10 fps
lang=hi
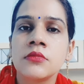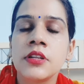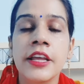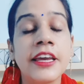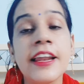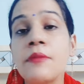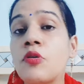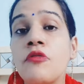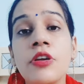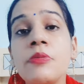लेकिन
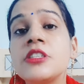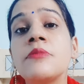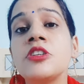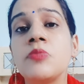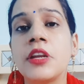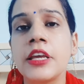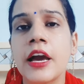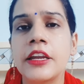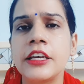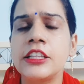आपको फिर भी समझ में नहीं
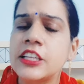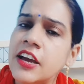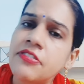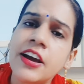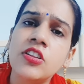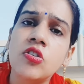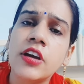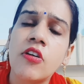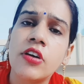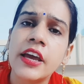आ रही इतना फायदा
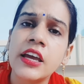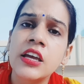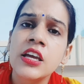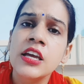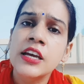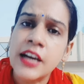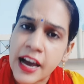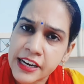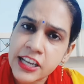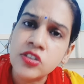उठाओगे
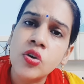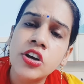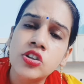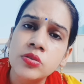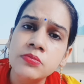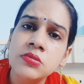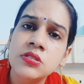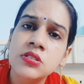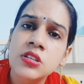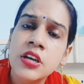गालियां दोगे तुम
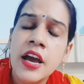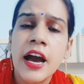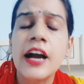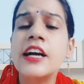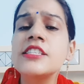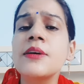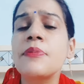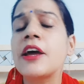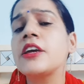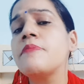अगर
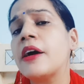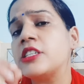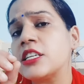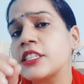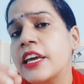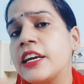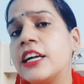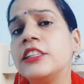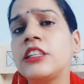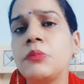सपना की बाई चांस कहीं
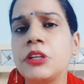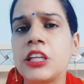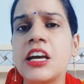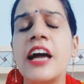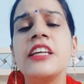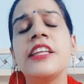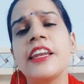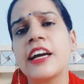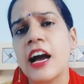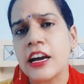गलती भी थी गाली
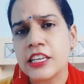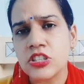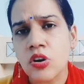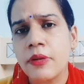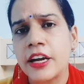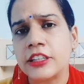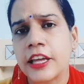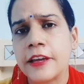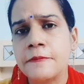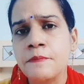देने का हक किसको बैठता
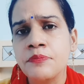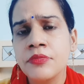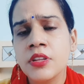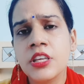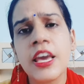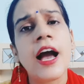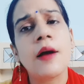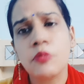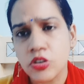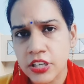है क्या
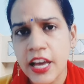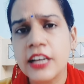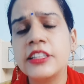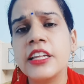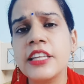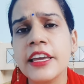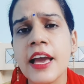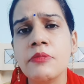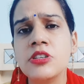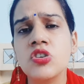आपको इतना हक दे दिया कि
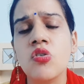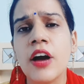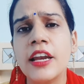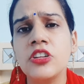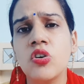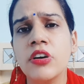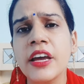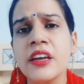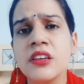आप किसी को गाली दोगे